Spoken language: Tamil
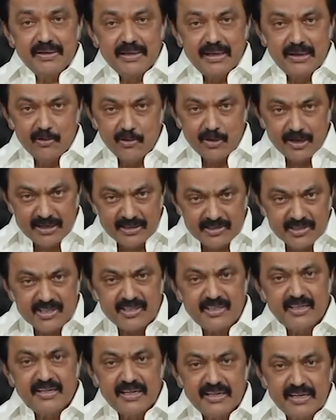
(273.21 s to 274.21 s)
என்னோட
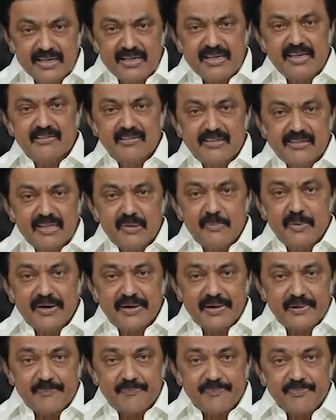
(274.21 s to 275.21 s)
நெஞ்சுக்கு நெருங்கிய திட்டமான
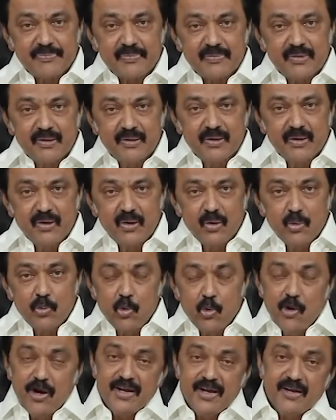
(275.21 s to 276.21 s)

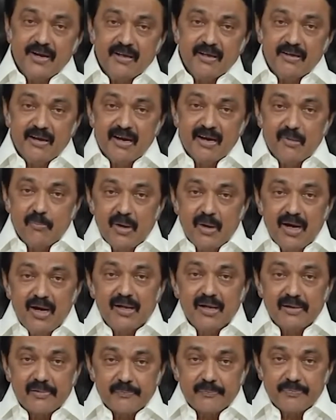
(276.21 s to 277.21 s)
கோடிக்கணக்கான
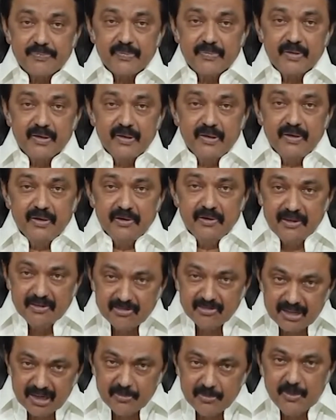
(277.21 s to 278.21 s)
மகளிர்
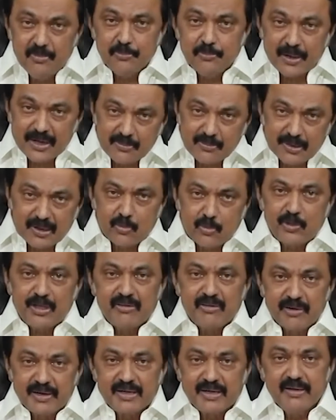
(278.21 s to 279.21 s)
நித்தமும் பயன்பெறக்கூடிய
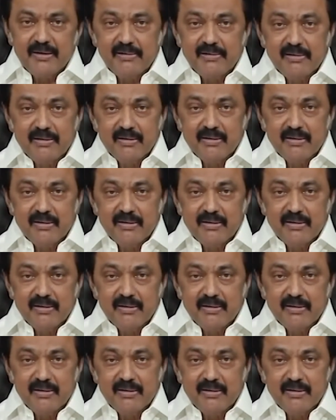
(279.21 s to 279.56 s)
வகையில்